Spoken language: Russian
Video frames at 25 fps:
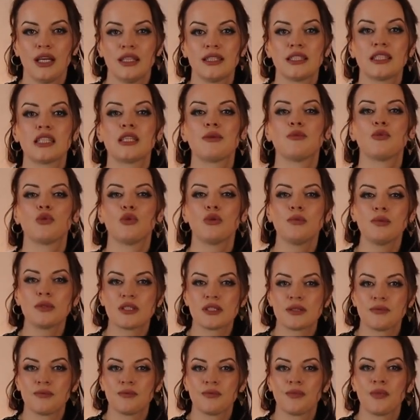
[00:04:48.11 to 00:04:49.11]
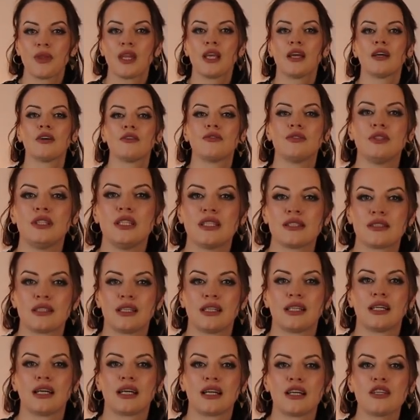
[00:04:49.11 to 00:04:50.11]
Таким образом, в
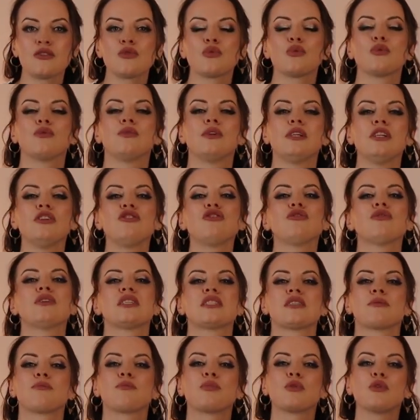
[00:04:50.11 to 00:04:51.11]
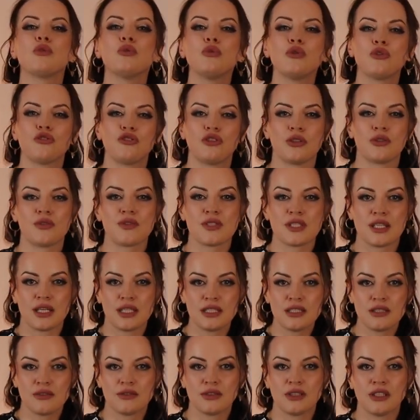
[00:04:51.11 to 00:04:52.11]
несколько раз увеличивается площадь
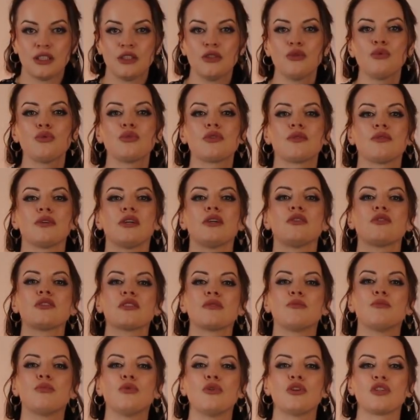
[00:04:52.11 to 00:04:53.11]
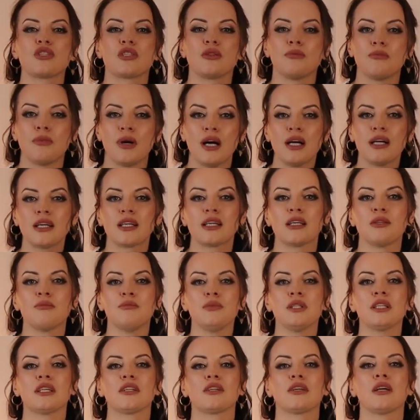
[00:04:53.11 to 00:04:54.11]
всасывания и усваивается больше макро- и
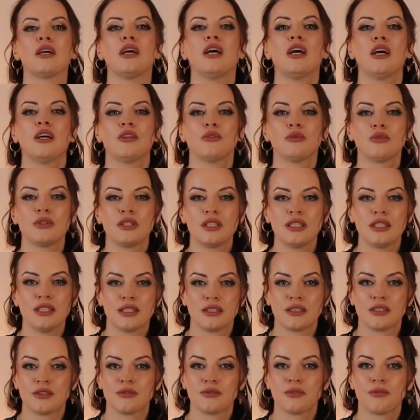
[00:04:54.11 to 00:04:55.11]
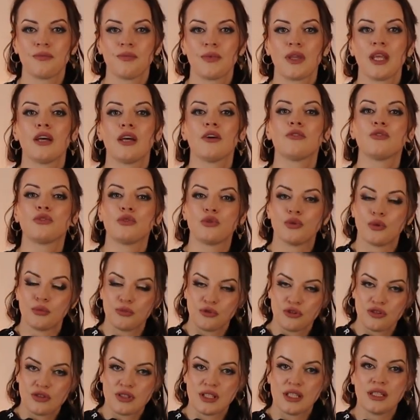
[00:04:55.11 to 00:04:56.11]
микронутриентов, в том
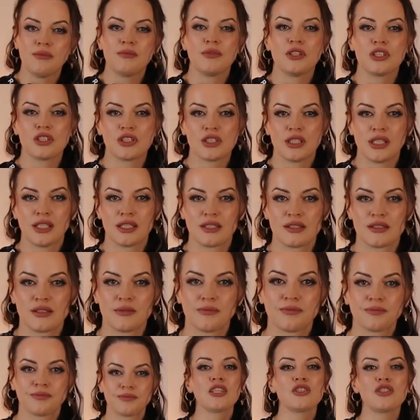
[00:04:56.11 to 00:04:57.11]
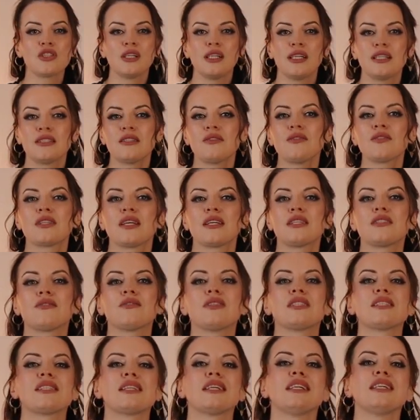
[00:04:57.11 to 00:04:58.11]
числе и железа. Железо
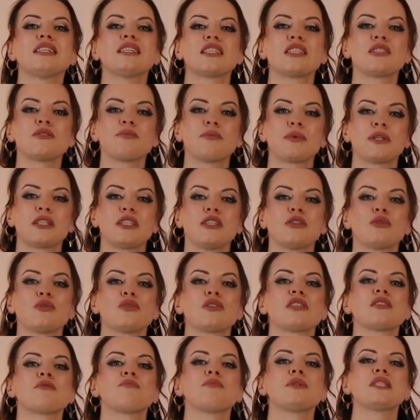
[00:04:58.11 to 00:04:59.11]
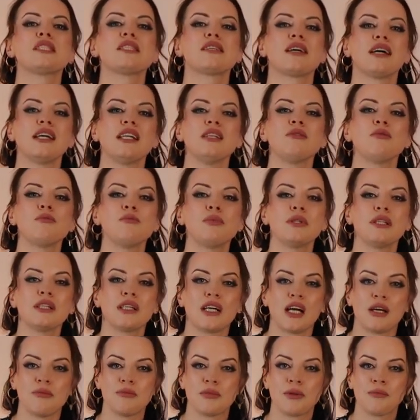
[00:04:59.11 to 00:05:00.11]
всасывается и транспортируется специальными
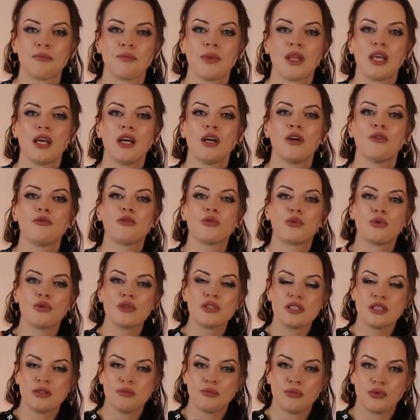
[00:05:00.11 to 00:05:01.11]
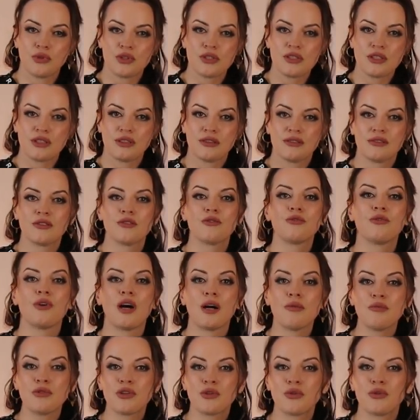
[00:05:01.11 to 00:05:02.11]
белками в костный мозг,
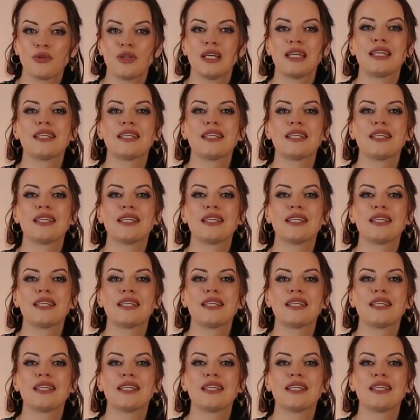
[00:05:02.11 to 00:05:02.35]
фабрику